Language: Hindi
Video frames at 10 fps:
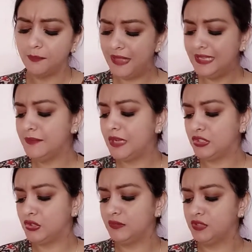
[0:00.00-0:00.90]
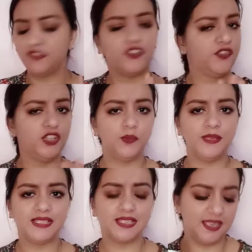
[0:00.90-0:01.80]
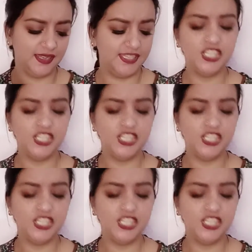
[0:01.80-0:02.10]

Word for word: पहली बात तो ये मुझे फिफ्टी रुपीज का